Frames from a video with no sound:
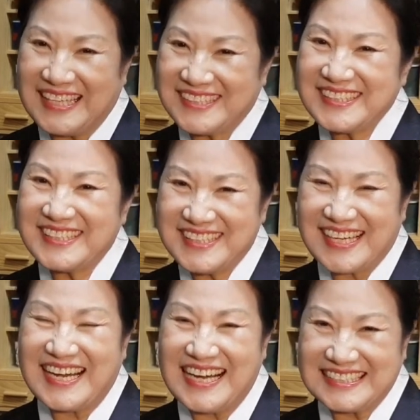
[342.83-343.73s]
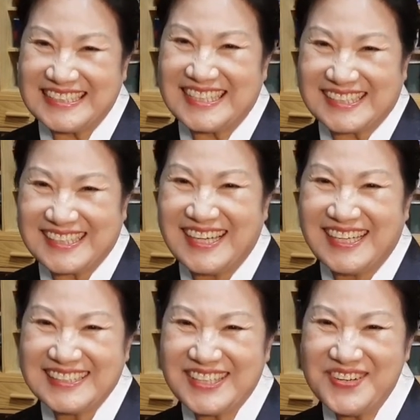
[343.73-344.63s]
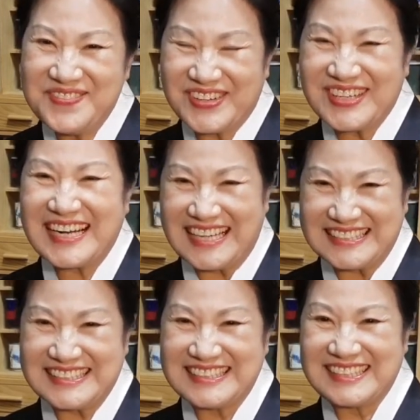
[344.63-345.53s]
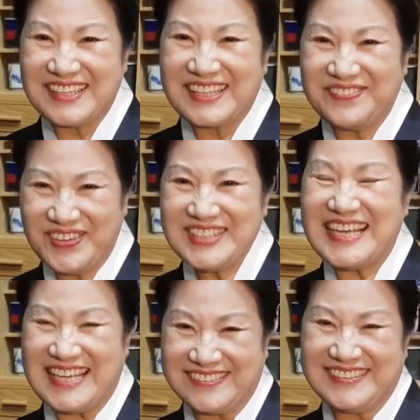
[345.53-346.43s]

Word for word: 이렇게 제가 항상 설명을 하는 편이에요.